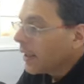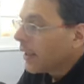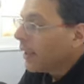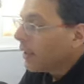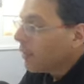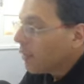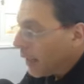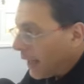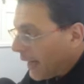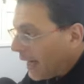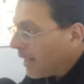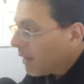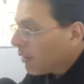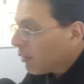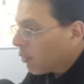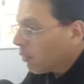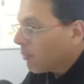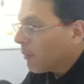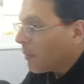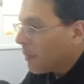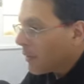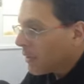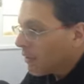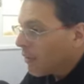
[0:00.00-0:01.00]
que esto,
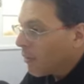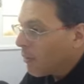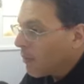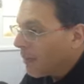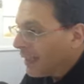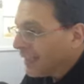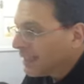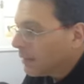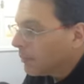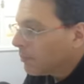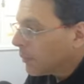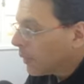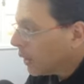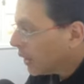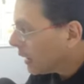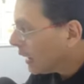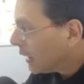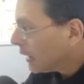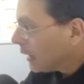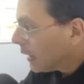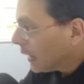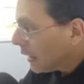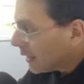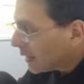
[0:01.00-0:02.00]
me parece lo más
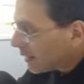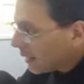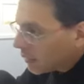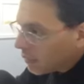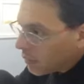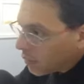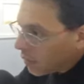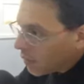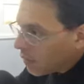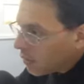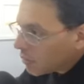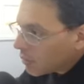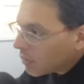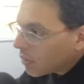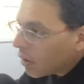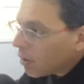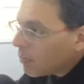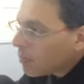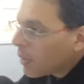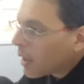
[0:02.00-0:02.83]
importante del centro de control,